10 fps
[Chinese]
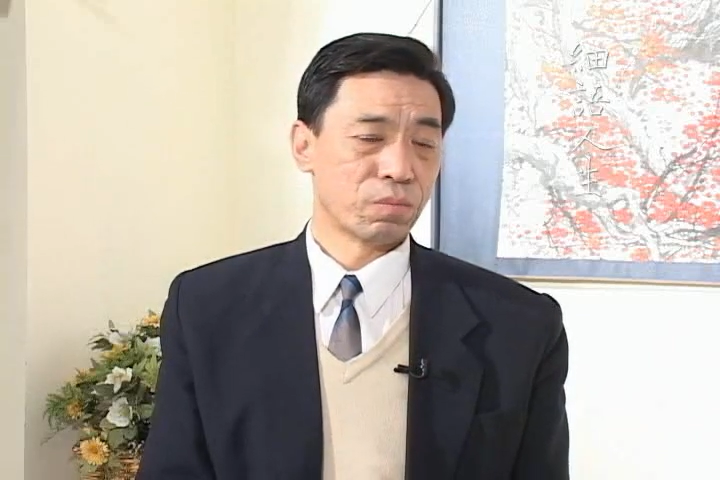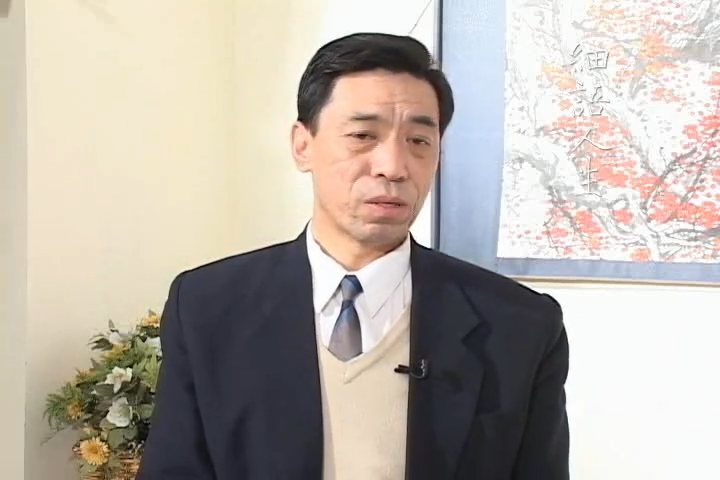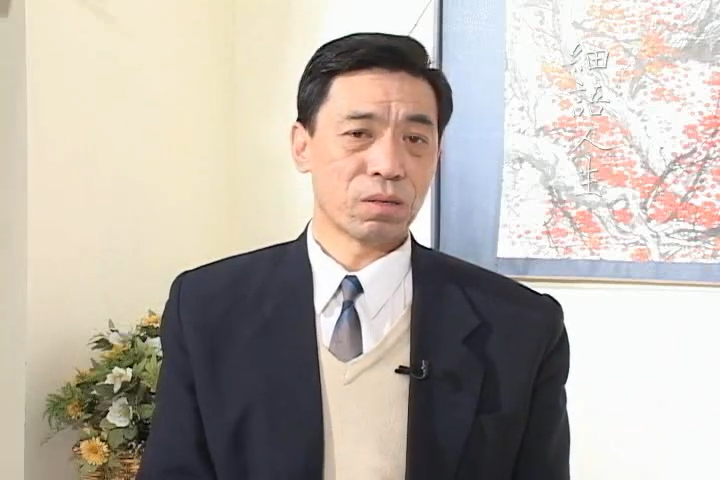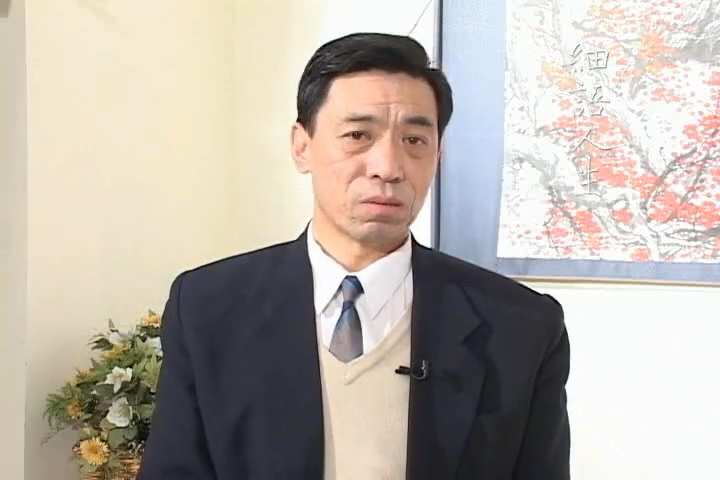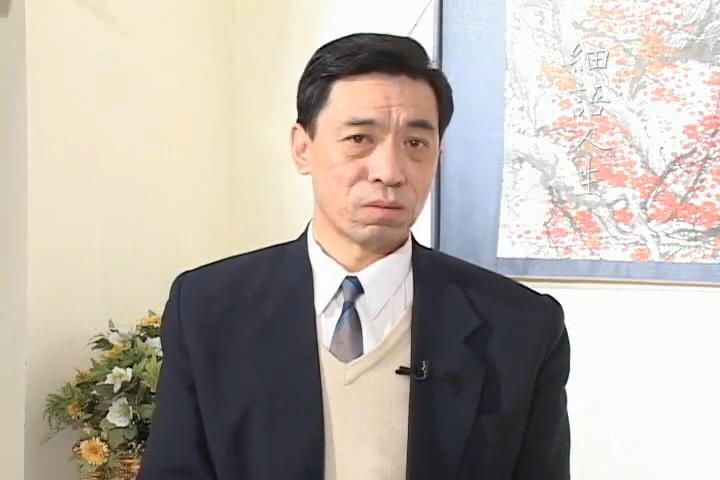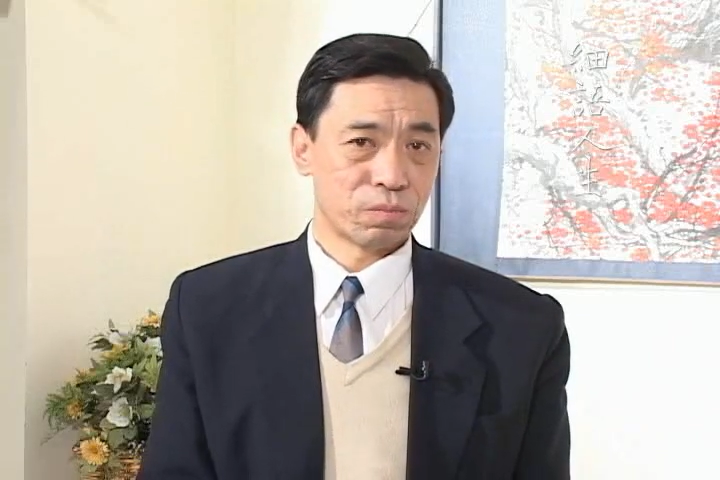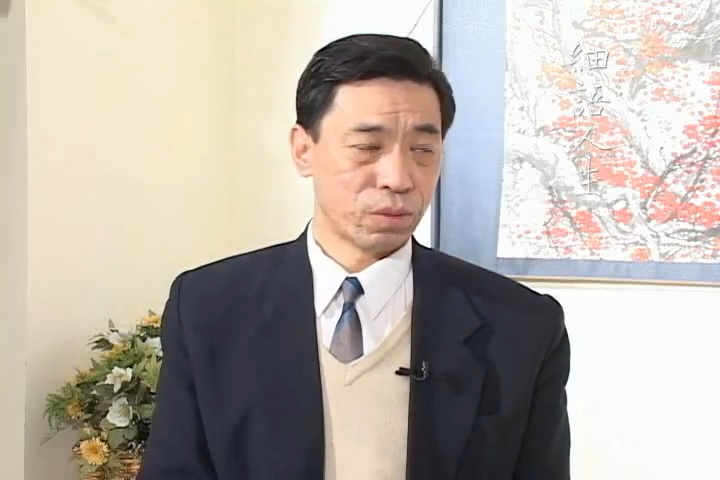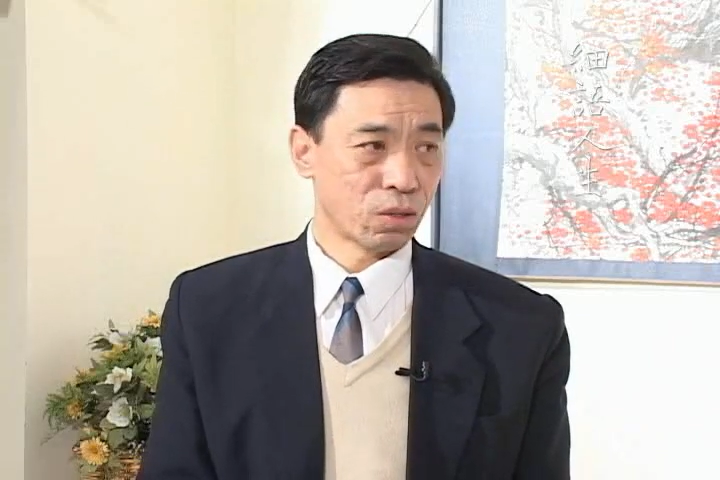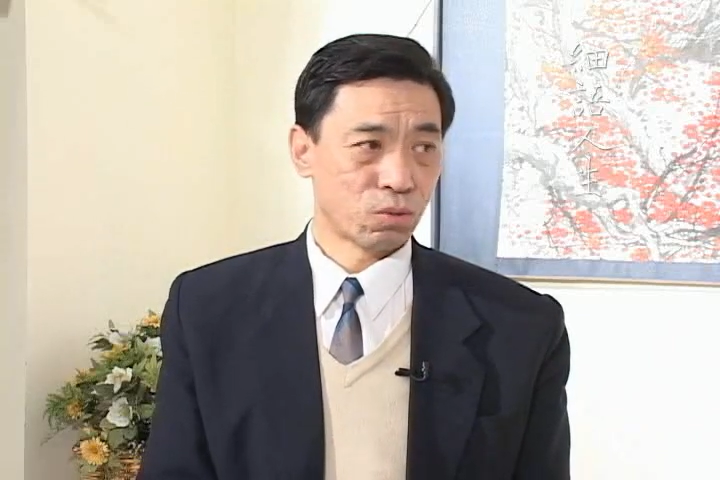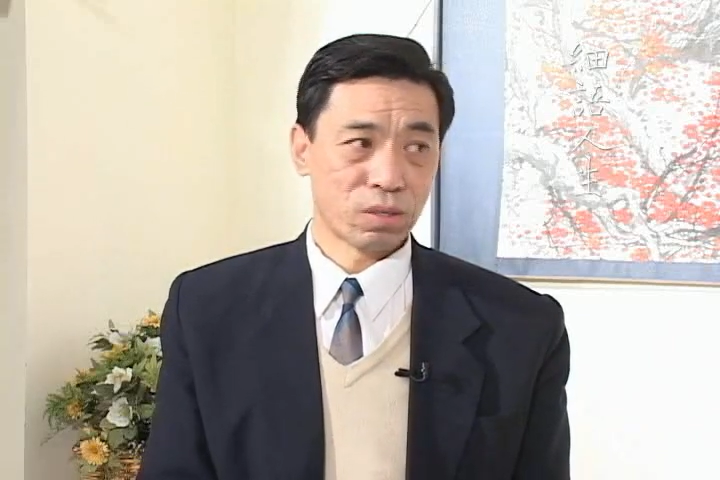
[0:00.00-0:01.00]
不要
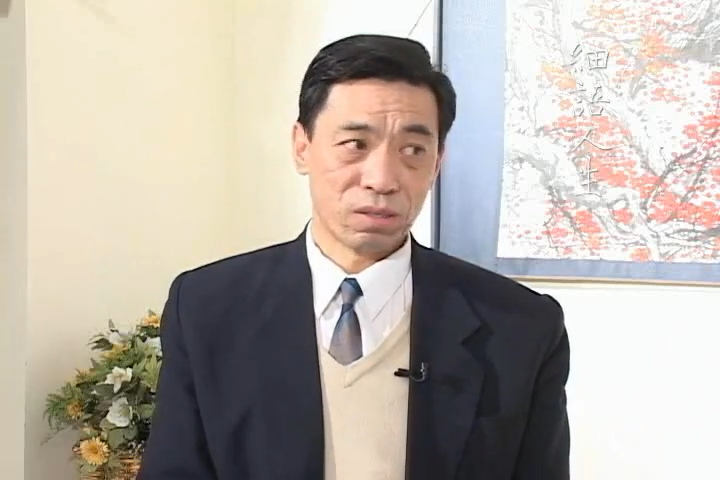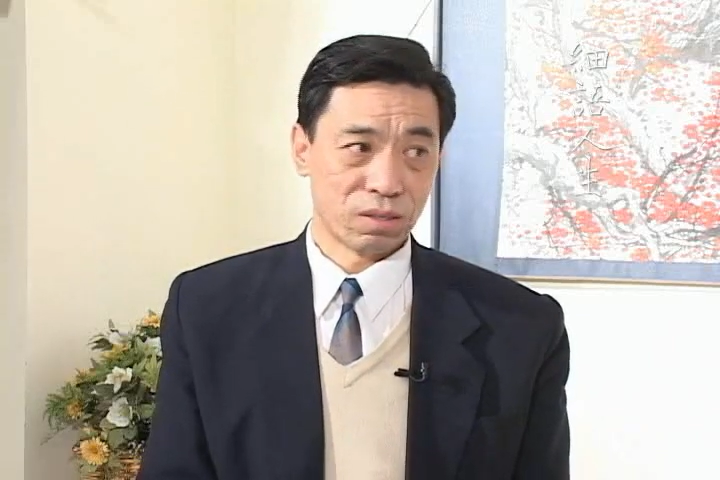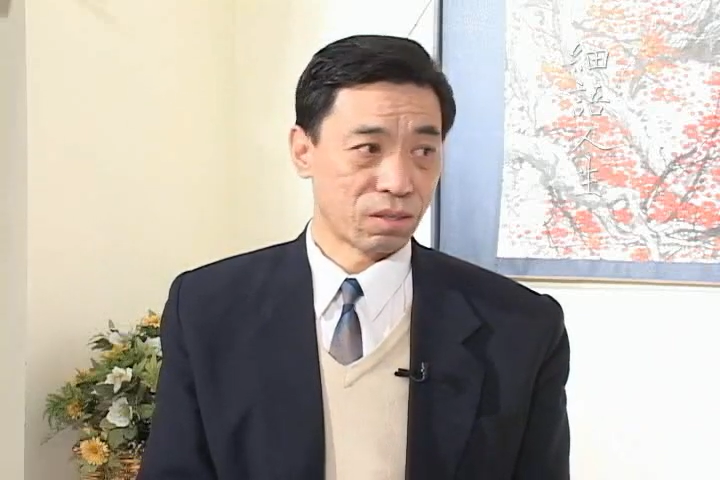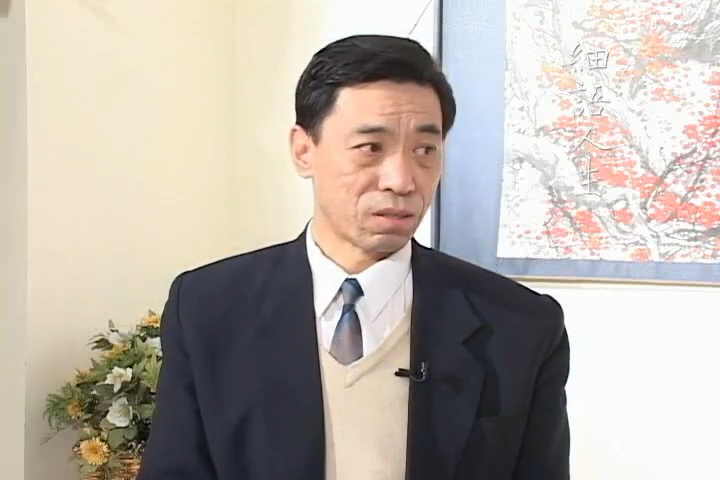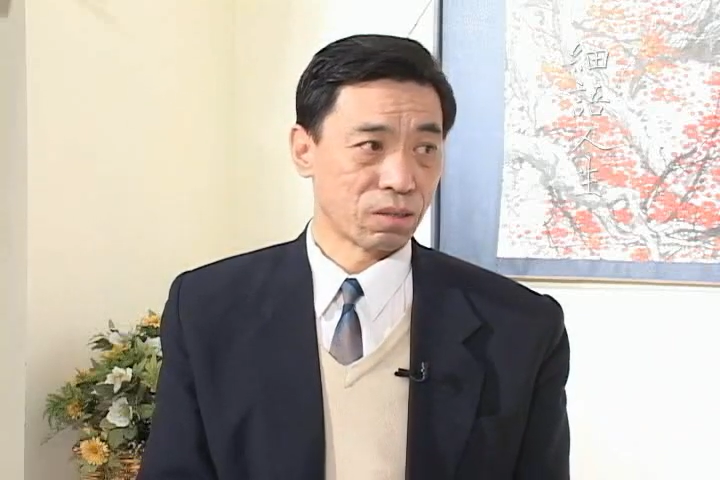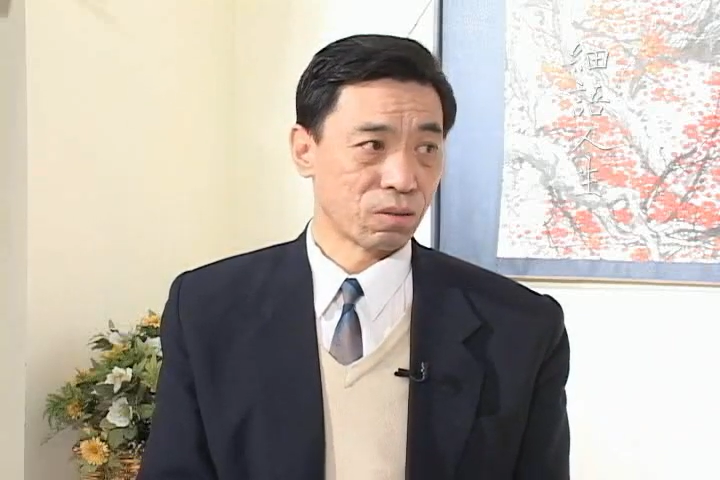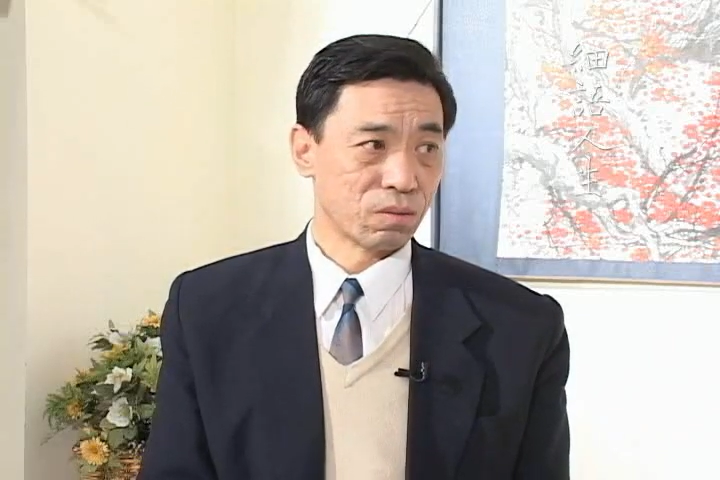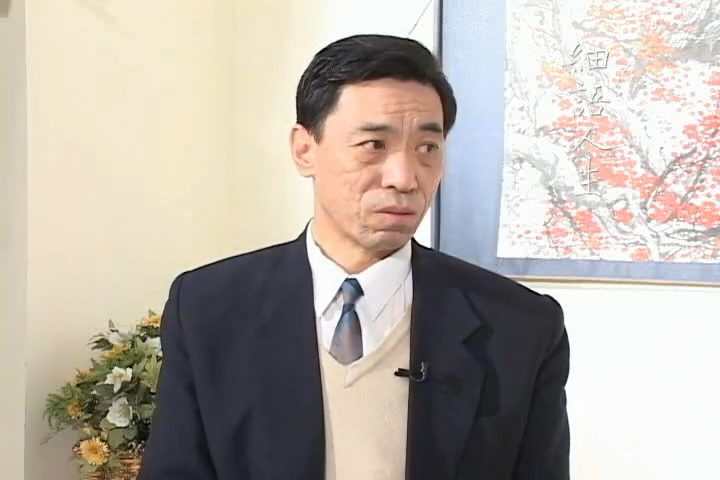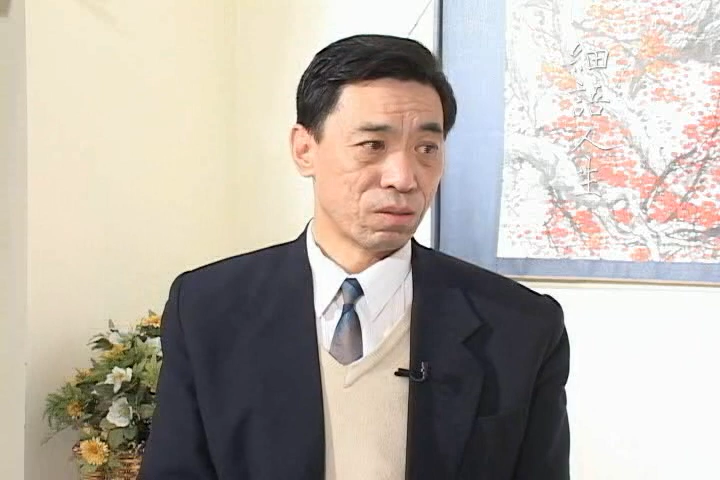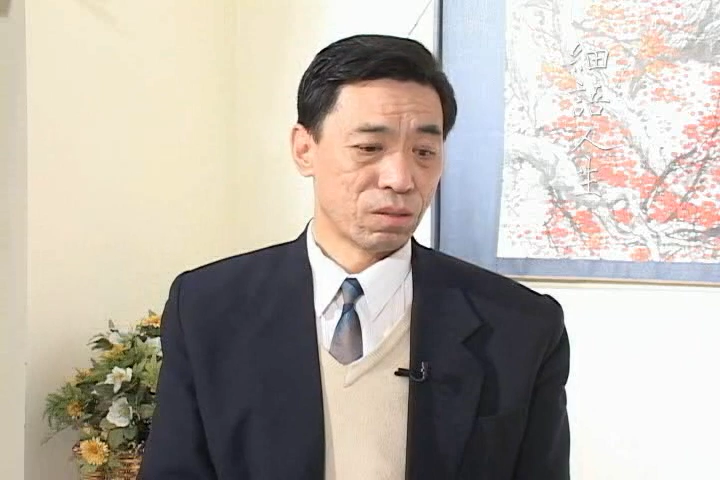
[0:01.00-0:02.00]
不要去跟人家争斗，